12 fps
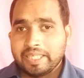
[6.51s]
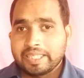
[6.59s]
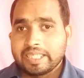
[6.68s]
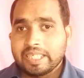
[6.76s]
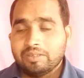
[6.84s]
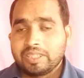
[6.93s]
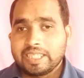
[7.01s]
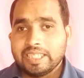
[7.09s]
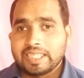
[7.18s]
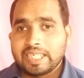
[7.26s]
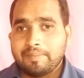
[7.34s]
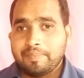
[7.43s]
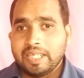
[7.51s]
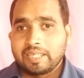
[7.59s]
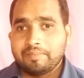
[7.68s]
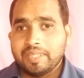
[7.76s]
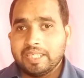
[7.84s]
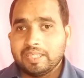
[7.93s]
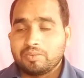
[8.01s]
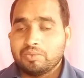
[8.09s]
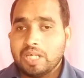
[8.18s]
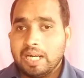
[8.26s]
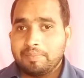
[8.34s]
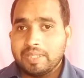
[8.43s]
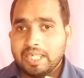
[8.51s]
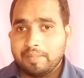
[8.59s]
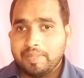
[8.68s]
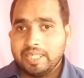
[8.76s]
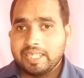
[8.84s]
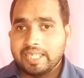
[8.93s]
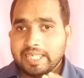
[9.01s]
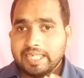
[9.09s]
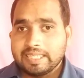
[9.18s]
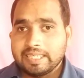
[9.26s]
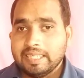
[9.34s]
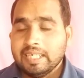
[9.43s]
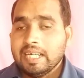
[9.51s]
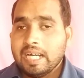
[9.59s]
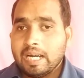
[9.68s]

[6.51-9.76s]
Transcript: बैंक अकाउंट केनरा बैंक में है तो आप घर बैठे कैसे